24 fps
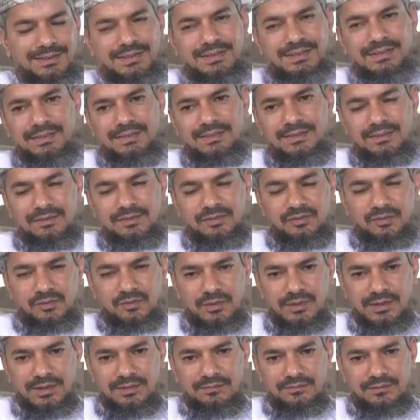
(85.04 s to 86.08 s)
هذا
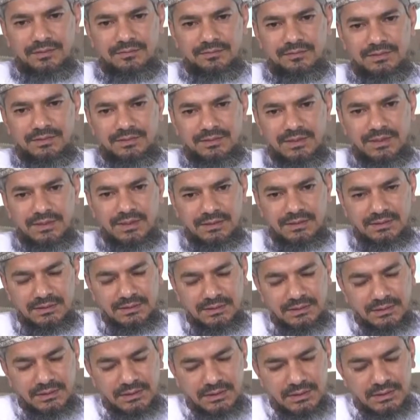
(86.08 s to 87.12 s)
السؤال في الافتتاح
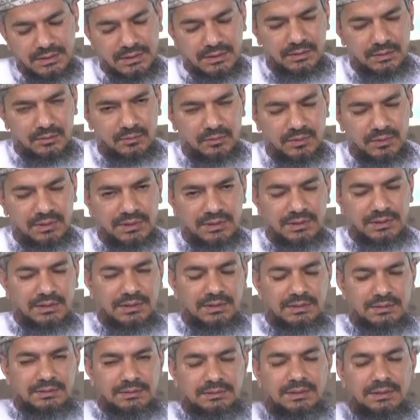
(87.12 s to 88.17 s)

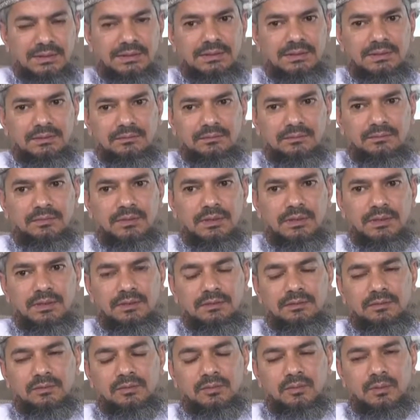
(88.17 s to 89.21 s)
ويعني
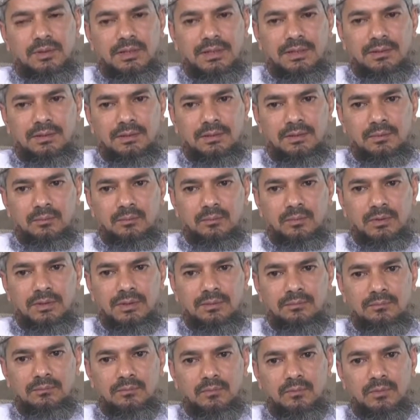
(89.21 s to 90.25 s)
فعلا سؤال
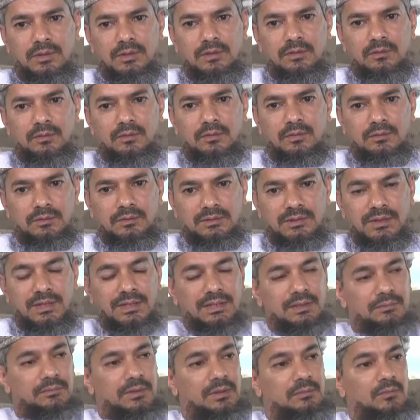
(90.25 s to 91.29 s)
مهم ويذكر
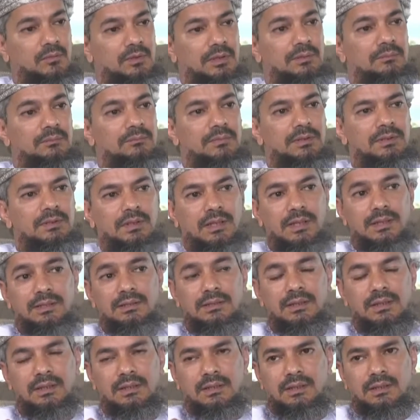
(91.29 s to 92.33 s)
جانبا مهما
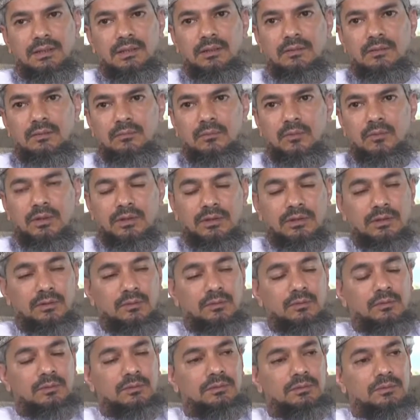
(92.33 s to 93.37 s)
حتى ذكره
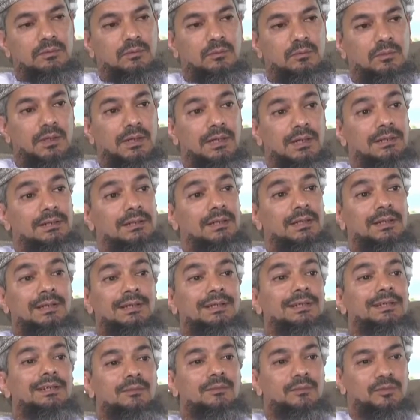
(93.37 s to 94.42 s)
المؤرخون وحتى
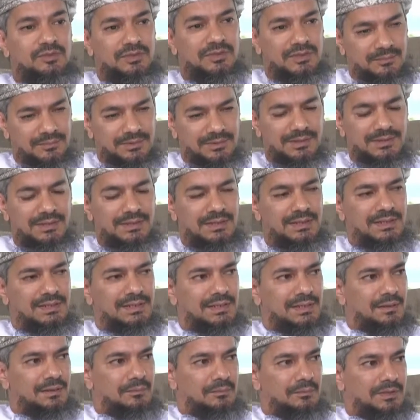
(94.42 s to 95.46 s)
غير المسلمين
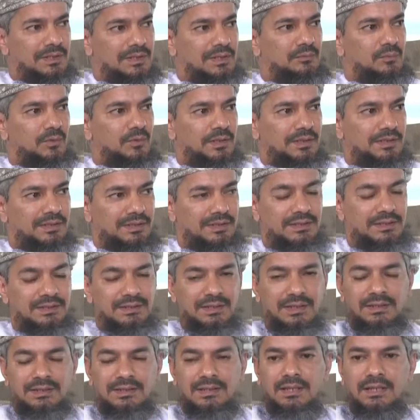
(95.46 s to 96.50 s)
نعم. من المؤرخين
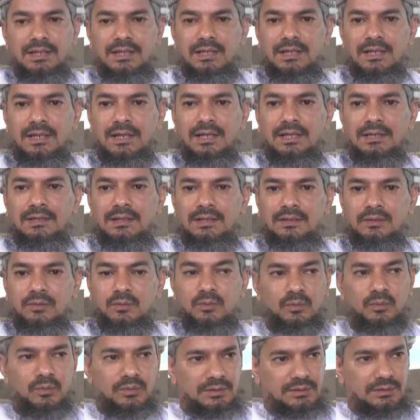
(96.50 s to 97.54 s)
أن هذا
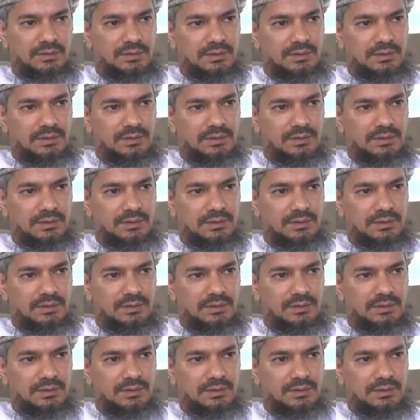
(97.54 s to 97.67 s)
النور